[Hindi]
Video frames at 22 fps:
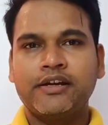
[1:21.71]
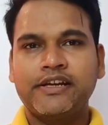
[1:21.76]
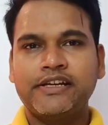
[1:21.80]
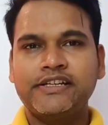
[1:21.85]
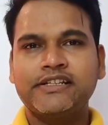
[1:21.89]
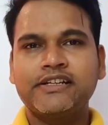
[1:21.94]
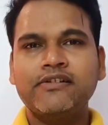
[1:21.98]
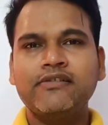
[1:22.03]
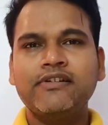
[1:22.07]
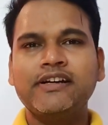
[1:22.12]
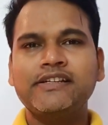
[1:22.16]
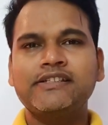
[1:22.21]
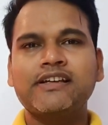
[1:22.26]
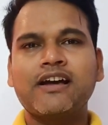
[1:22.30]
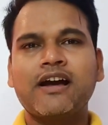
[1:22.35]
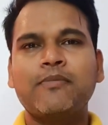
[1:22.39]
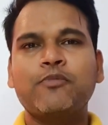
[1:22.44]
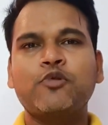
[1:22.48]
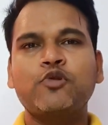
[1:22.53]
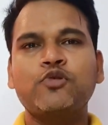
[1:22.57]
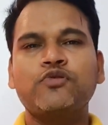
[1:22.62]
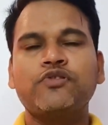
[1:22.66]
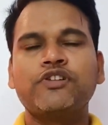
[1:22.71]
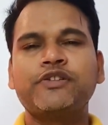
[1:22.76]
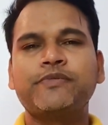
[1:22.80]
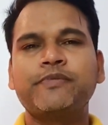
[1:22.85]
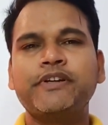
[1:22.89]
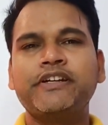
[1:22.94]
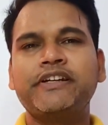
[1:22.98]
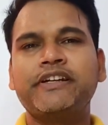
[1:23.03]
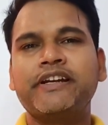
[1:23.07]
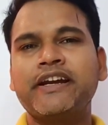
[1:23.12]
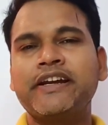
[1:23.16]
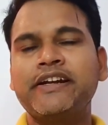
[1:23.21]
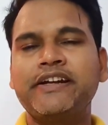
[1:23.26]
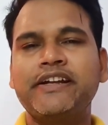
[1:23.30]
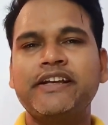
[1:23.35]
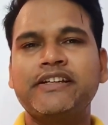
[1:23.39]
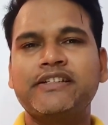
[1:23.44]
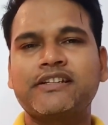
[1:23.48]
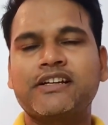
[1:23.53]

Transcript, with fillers: इसके अलावा गाइस आपको जो है इसमें टेन डेज़